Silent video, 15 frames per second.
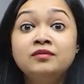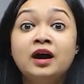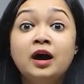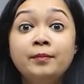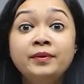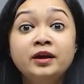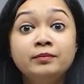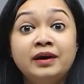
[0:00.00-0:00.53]
वहां
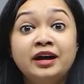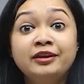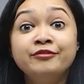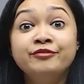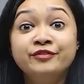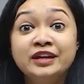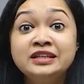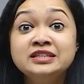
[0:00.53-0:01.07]
पे हमारे
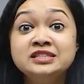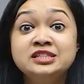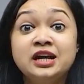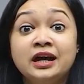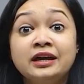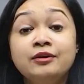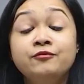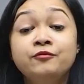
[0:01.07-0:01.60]
फ्रेंड्स
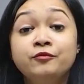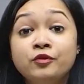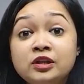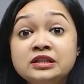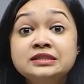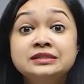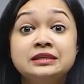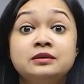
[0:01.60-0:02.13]
जाके फुल
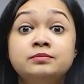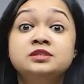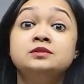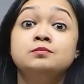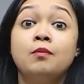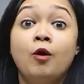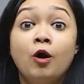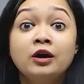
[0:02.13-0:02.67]

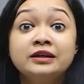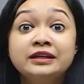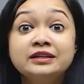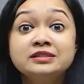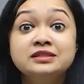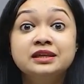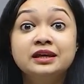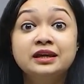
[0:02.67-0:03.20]
सिलेबस मॉक
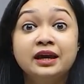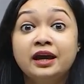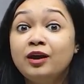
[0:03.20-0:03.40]
दे रहे हैं